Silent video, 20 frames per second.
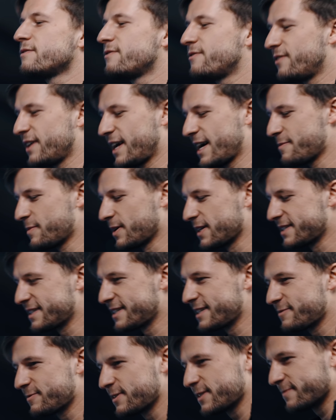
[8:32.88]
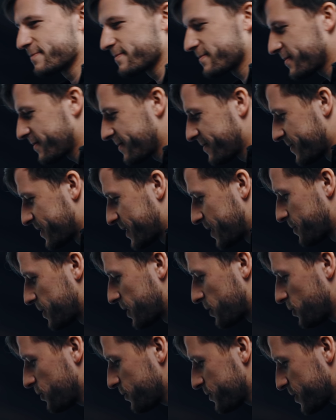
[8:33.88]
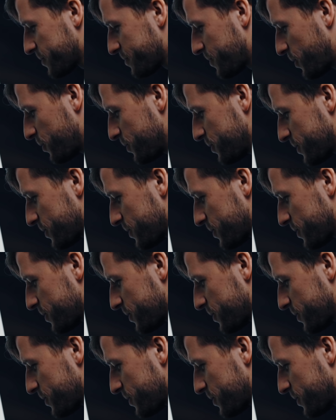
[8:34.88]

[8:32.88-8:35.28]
Fährmann nehmen. Mit dem habe ich auch auf St. Pauli